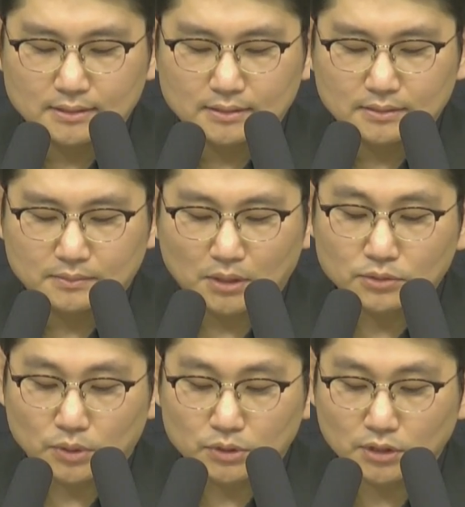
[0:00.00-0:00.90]
바울은
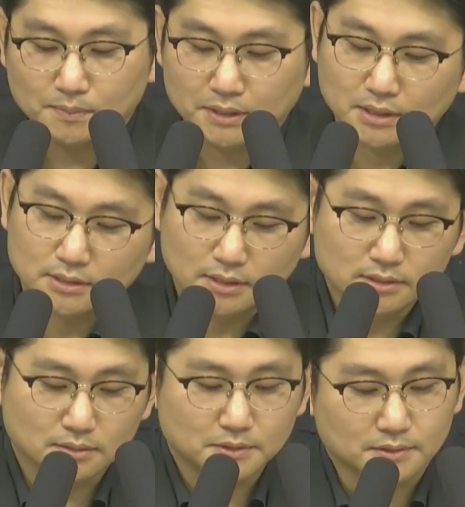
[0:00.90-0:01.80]
어떻게 판단을
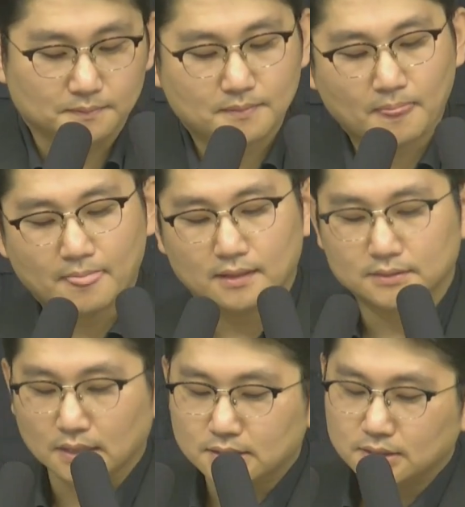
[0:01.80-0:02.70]
했냐면
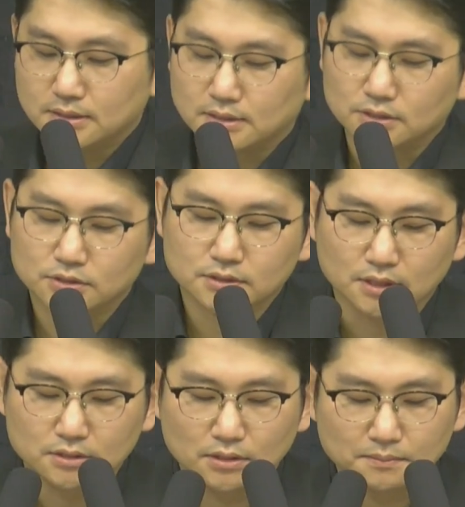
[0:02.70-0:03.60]
자신이
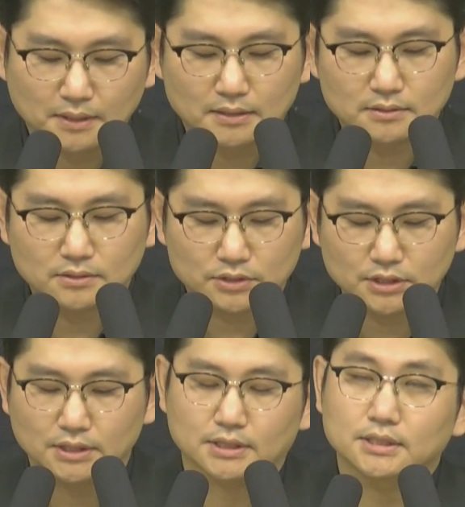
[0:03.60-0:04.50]
직접 가는
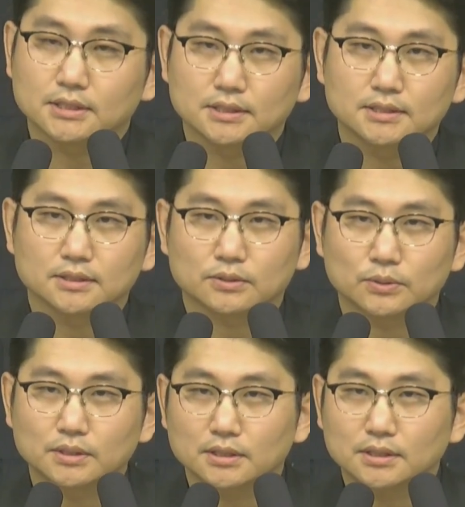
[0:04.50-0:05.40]
것이
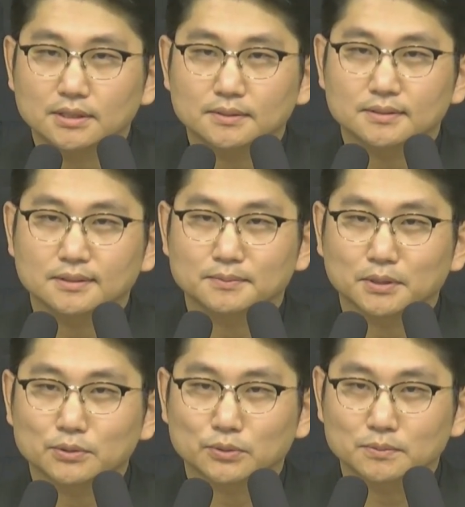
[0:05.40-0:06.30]
교회에
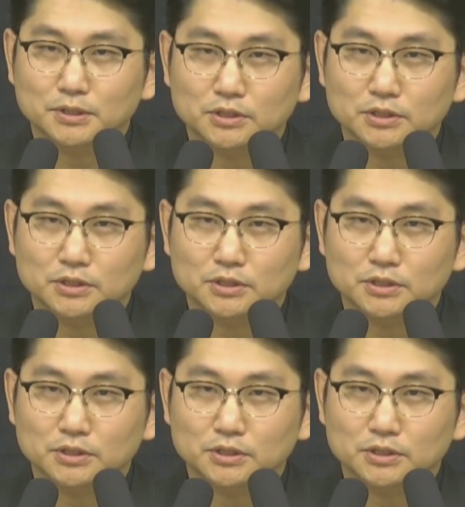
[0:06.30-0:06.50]
별로 도움이 되지